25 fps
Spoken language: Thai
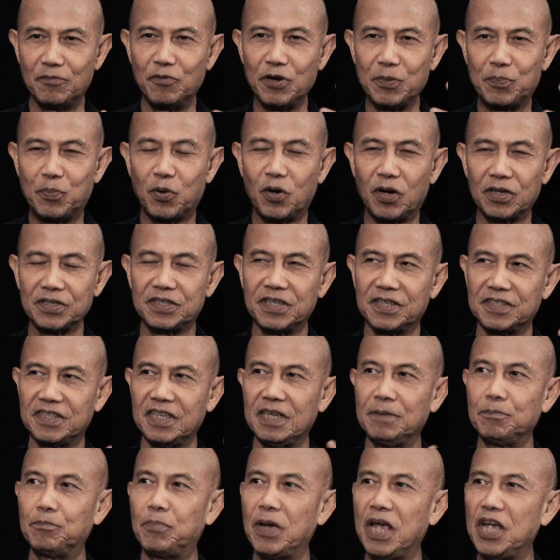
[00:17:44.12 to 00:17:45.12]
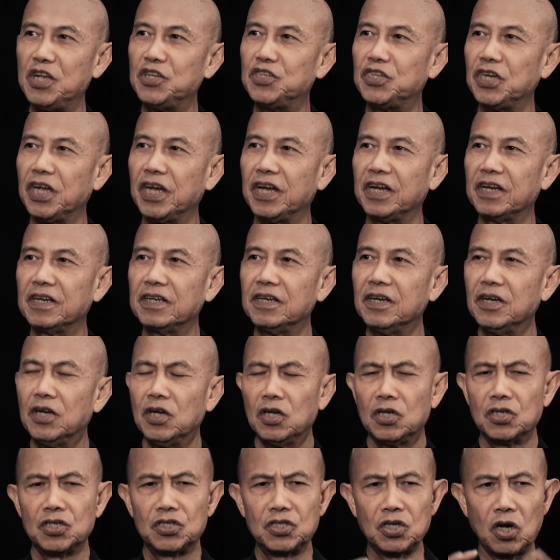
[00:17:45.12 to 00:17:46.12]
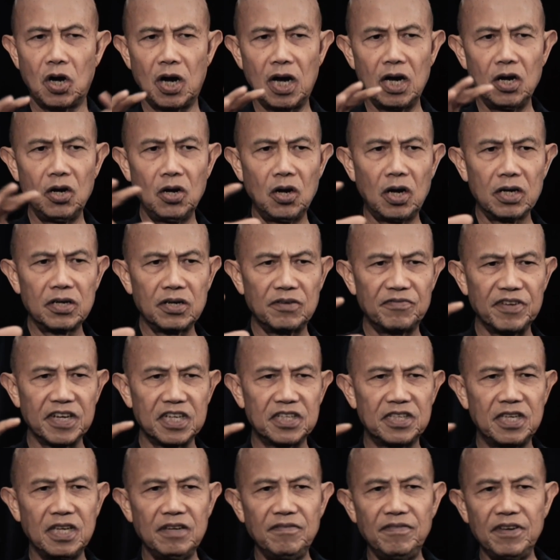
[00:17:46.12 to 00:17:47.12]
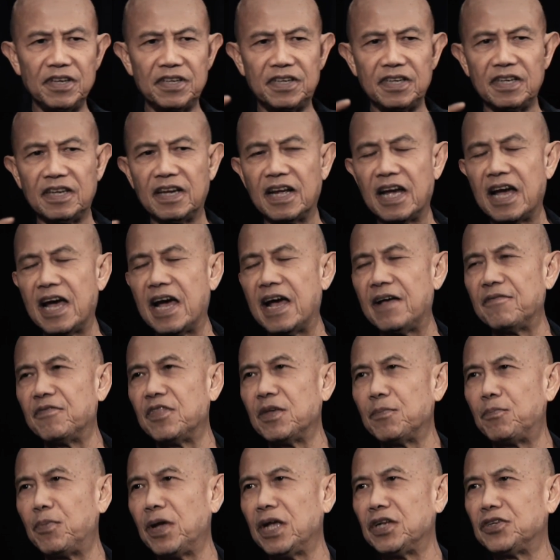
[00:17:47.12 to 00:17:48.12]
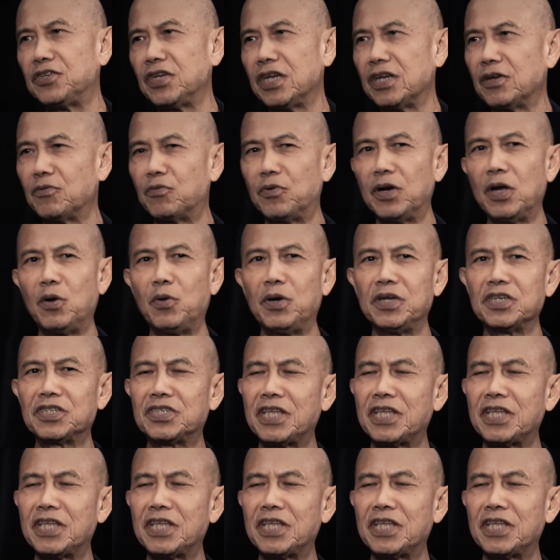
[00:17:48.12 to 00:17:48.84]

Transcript: reporters in Beijing saw a lot of activity at the Beijing railway